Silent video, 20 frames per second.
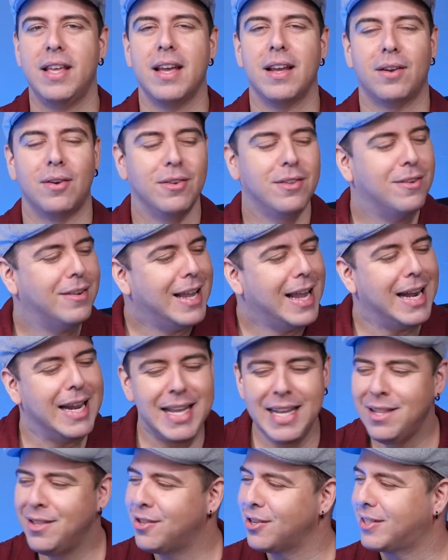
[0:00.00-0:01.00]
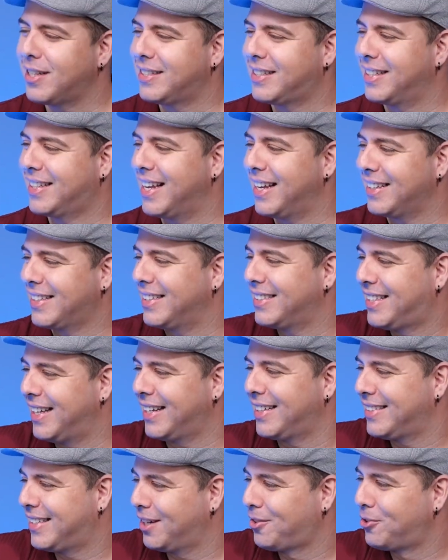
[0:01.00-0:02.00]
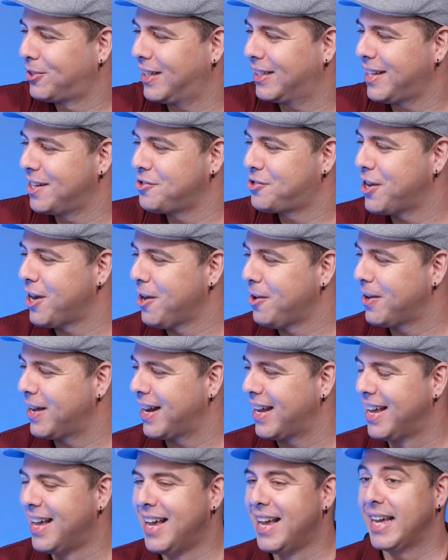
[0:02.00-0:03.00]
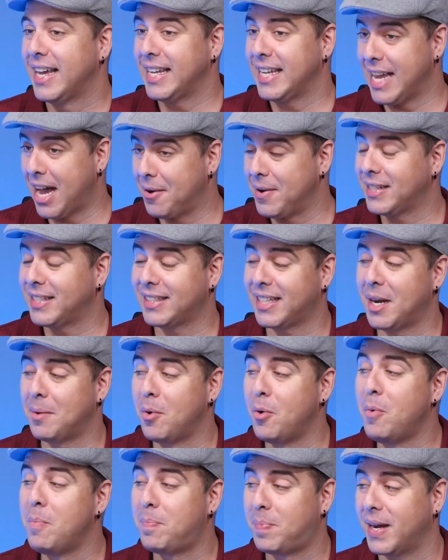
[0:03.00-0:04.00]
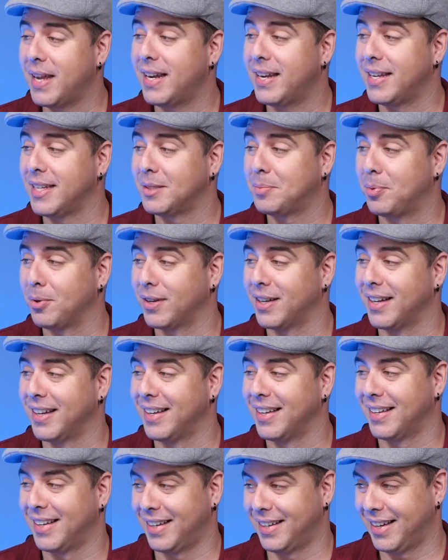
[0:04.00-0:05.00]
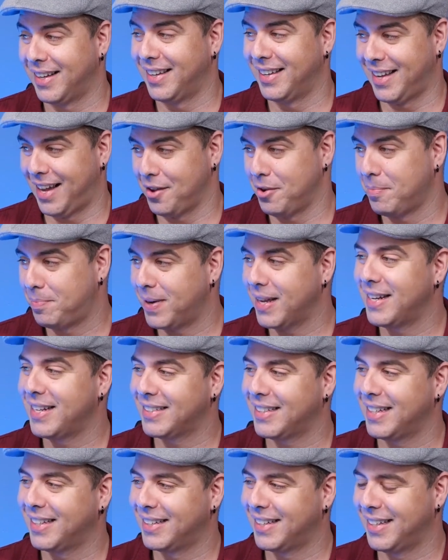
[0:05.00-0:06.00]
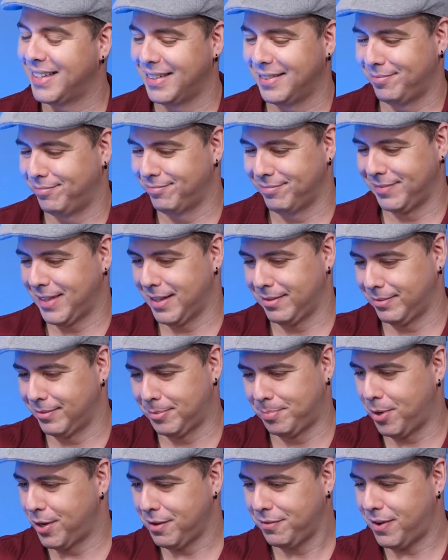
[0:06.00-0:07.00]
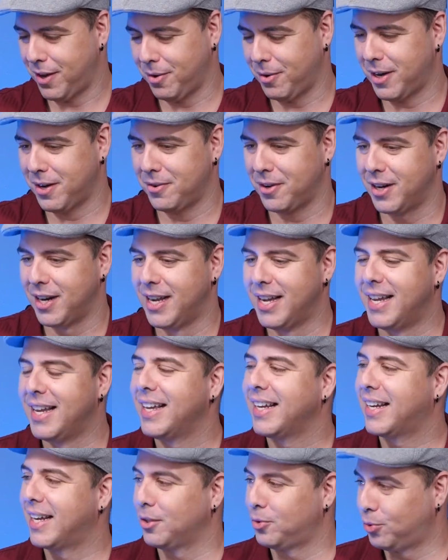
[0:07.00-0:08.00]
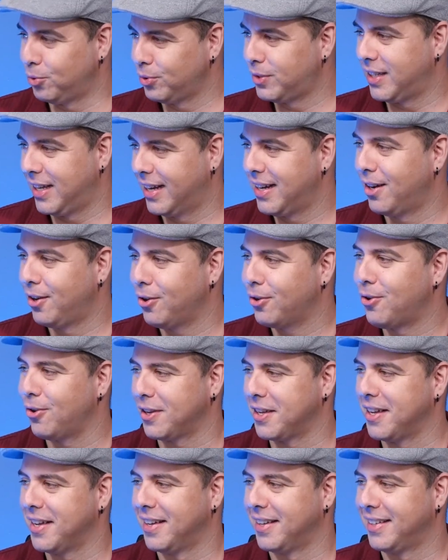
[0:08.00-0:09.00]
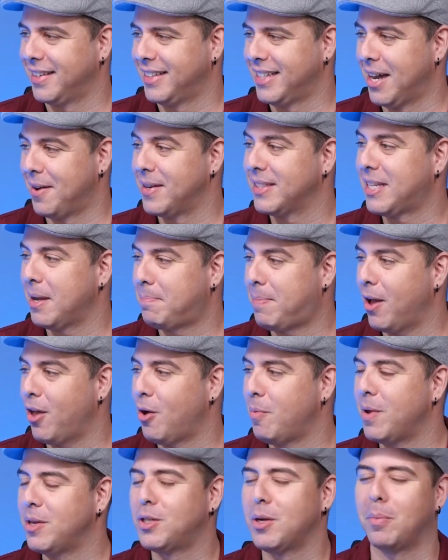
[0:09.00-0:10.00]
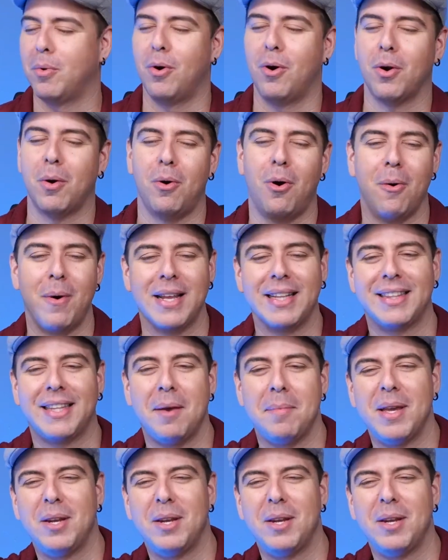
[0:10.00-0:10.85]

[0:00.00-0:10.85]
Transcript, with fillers: dije, coño, qué lindo, se, se, escucha tan chévere. Y a veces tenemos un playlist, porque hay un playlist en, en, Spotify, whatever que tú tienes los coquíes. y a veces para ah, dormir yo pongo como 20